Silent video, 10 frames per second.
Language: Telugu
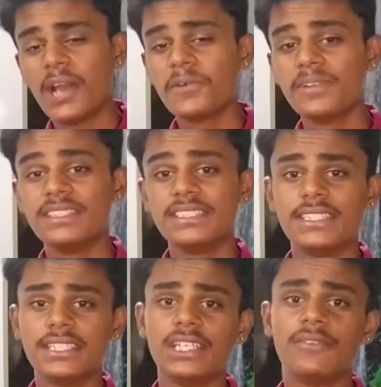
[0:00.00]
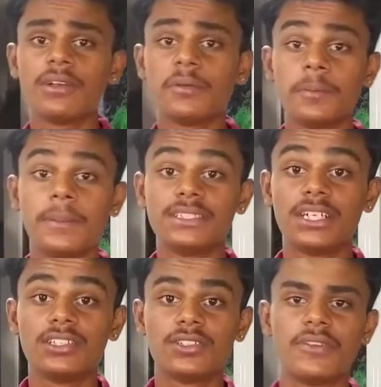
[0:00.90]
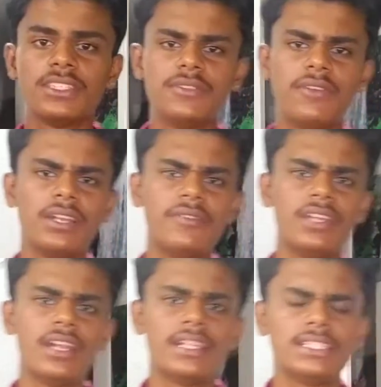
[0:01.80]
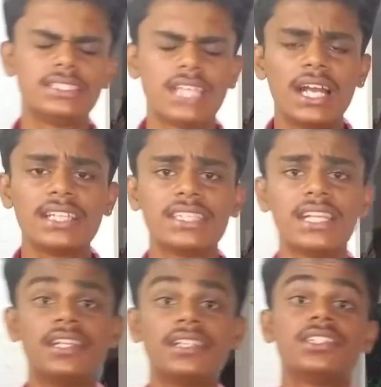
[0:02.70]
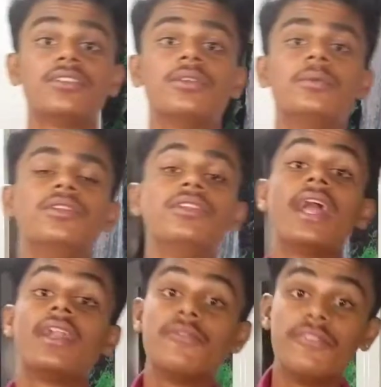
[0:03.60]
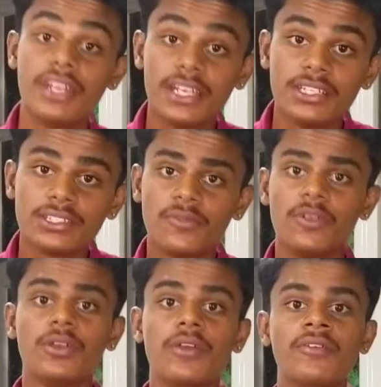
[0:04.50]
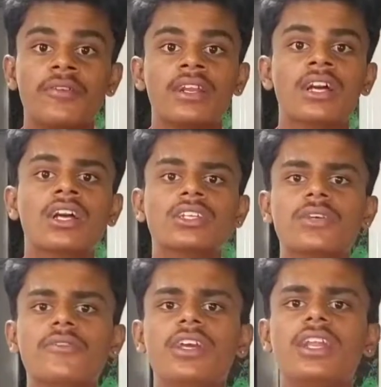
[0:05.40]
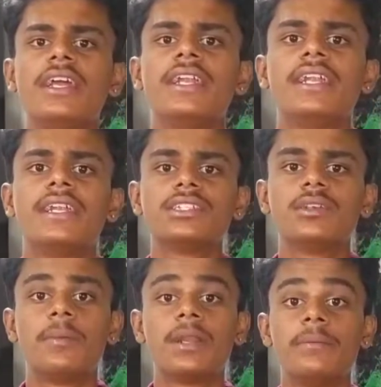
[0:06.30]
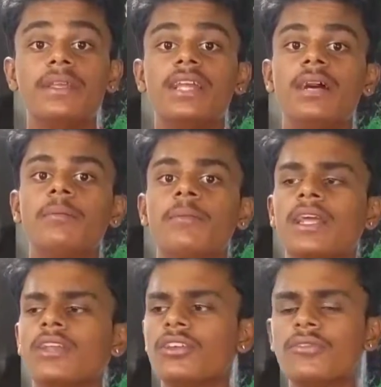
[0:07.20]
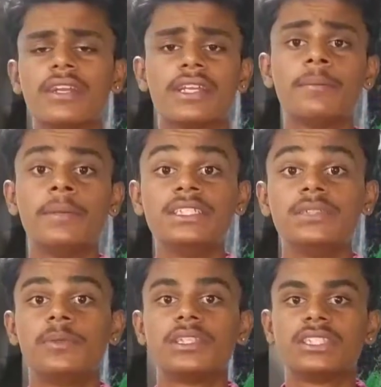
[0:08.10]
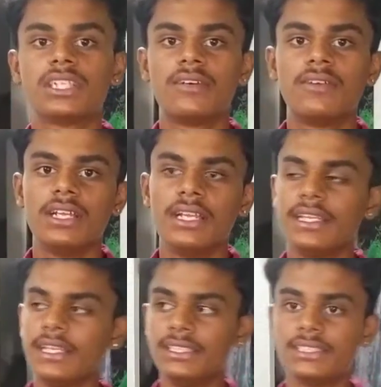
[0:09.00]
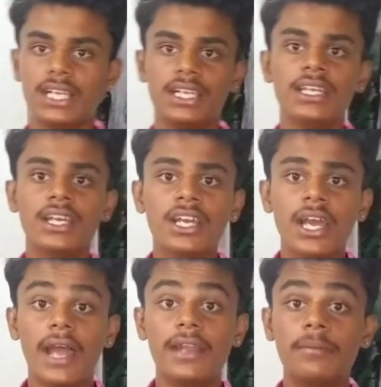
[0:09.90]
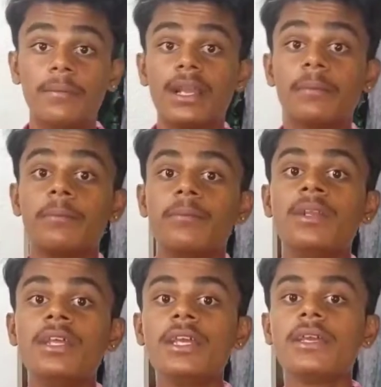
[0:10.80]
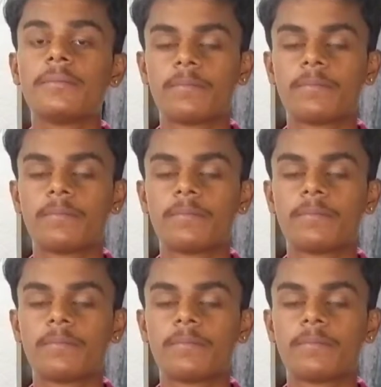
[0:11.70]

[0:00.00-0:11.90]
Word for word: హై రోన్ దిస్ ఇస్ అండ్ వెల్కమ్ టు మై ఛానల్ సో ఫ్రెండ్స్ ఇవాళ వీడియో అనేది చాలా చాలా ఇంట్రెస్టింగ్ ఉండబోతుంది అండ్ వెరీ యూస్ఫుల్ టు ఎవరి వన్ సో వీడియోలో ఏంటంటే సో మన మీద మన ఎదుటి వారికి మంచి ఇంప్రెషన్ రావాలి అంటే ఏం చేయాలి అండ్ మనని